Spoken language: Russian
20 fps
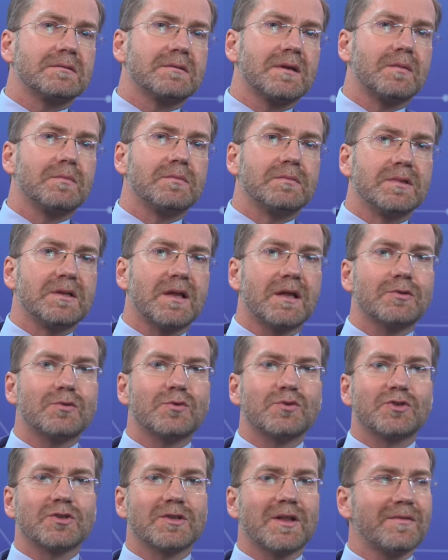там
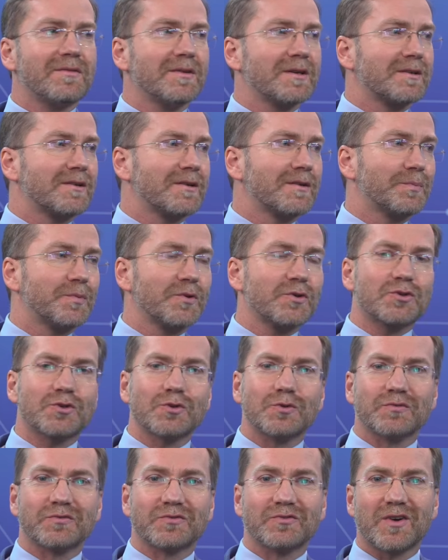молодой человек
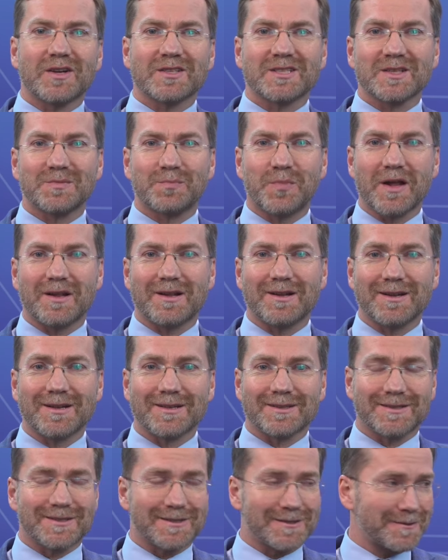пришел в 25
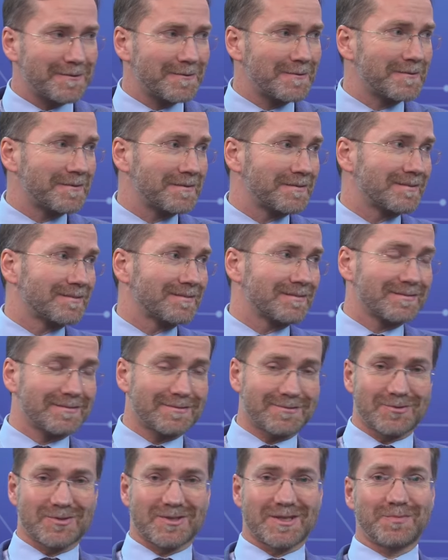лет э,
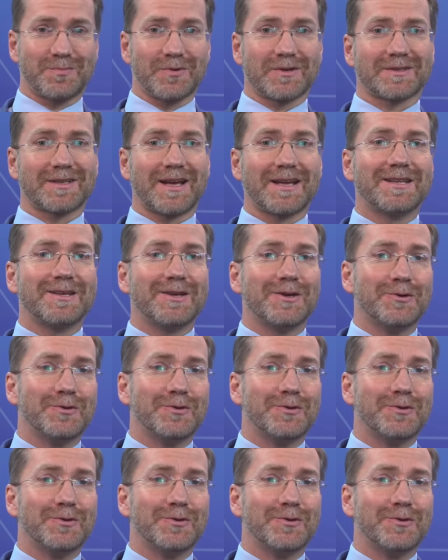значит, с гипертонией,